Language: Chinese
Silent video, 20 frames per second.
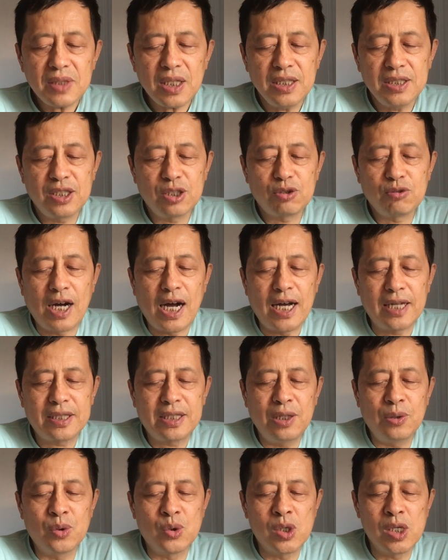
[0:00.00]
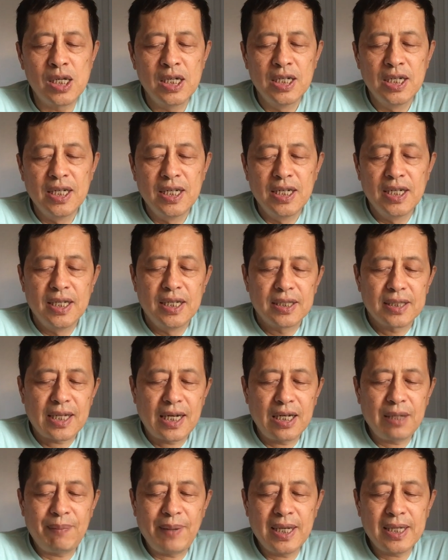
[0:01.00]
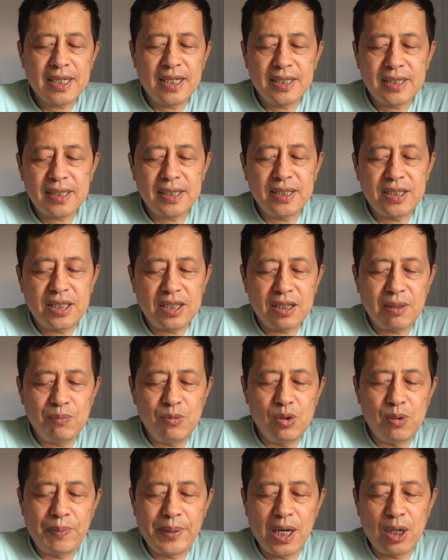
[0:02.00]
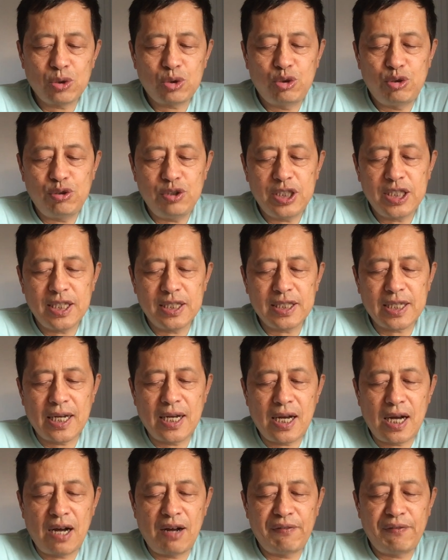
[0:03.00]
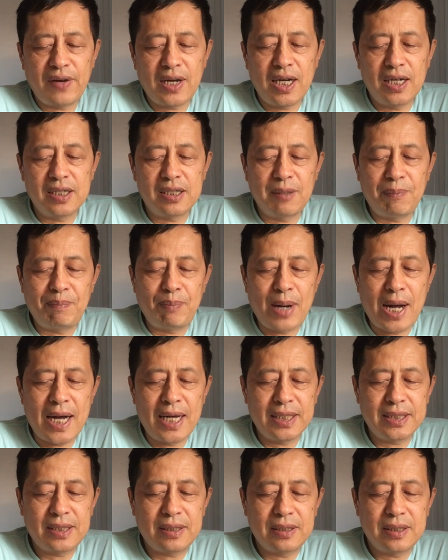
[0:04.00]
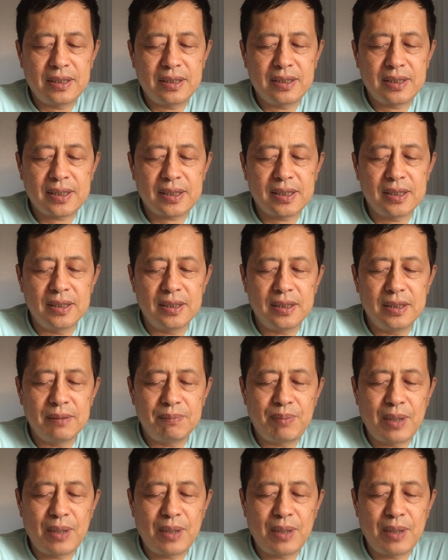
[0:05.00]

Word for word: 记住啊，第五，塔利班给自己的目标局限在阿富汗和巴斯。